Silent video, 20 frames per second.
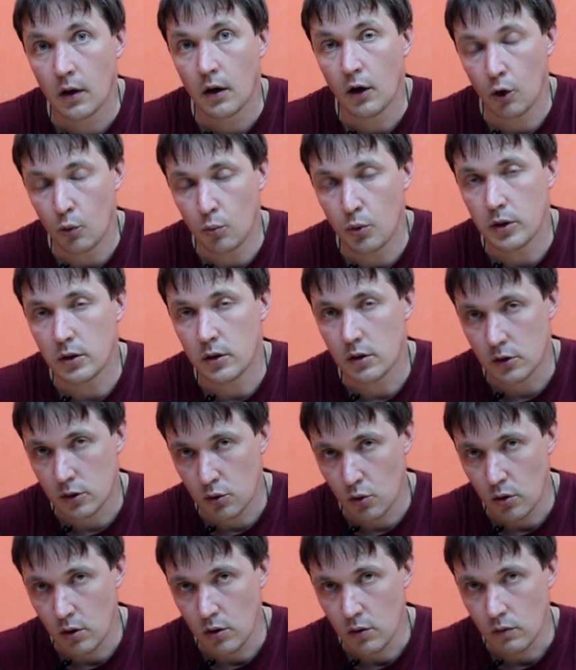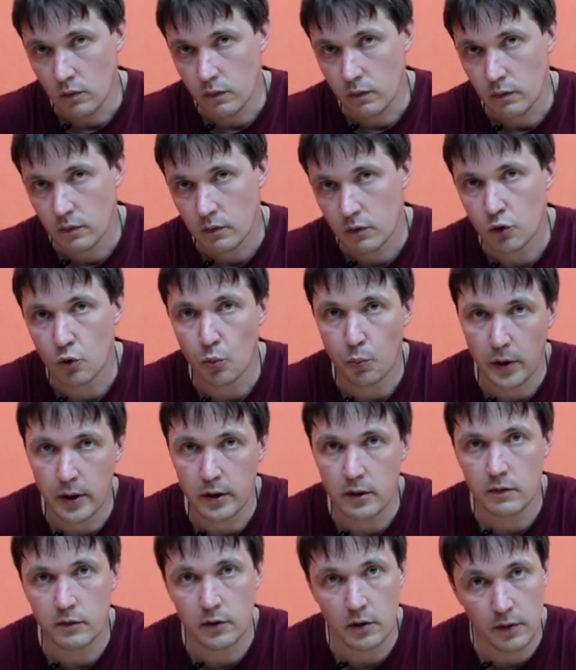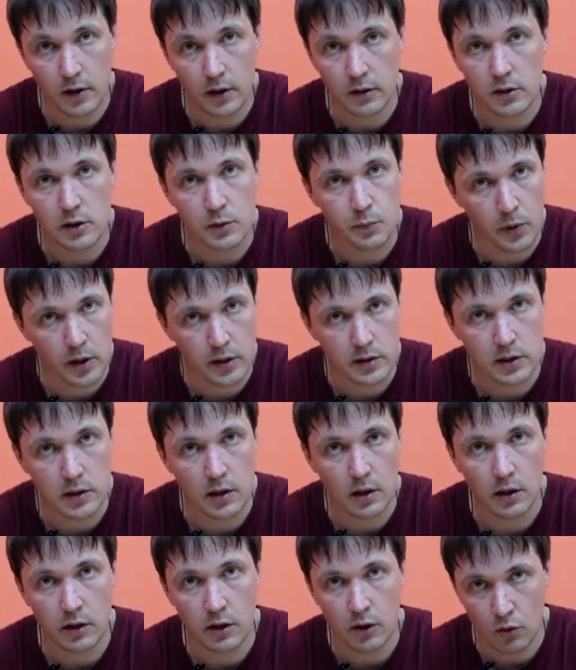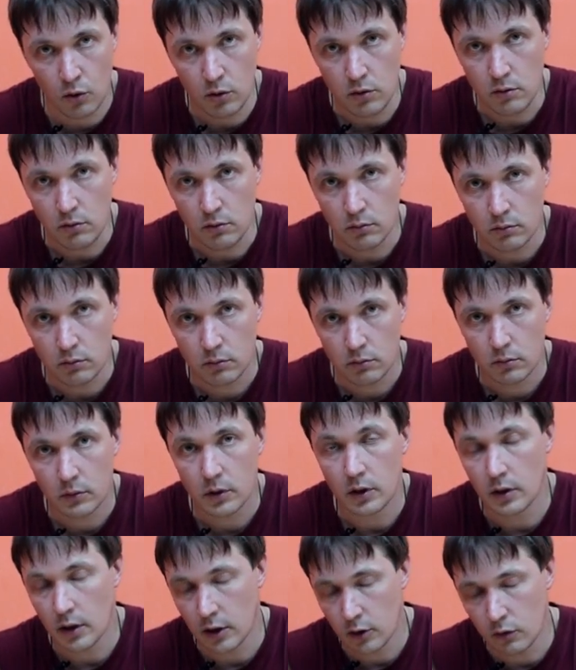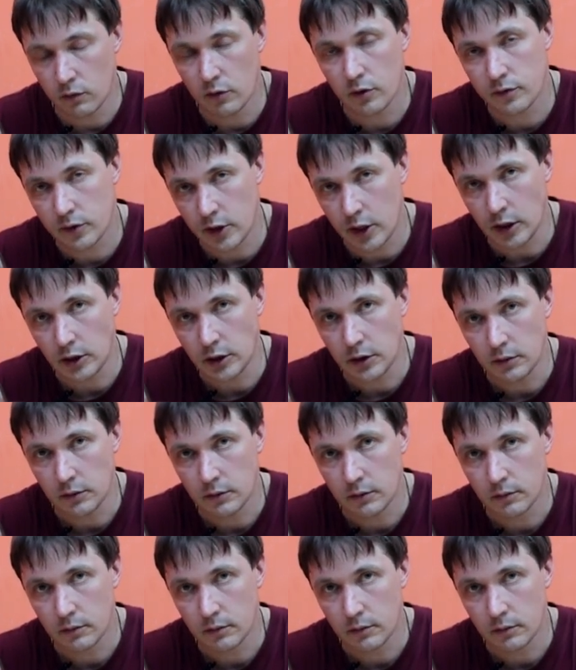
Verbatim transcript: Любите историю, вступайте в 9 Испанский легион и до новых встреч!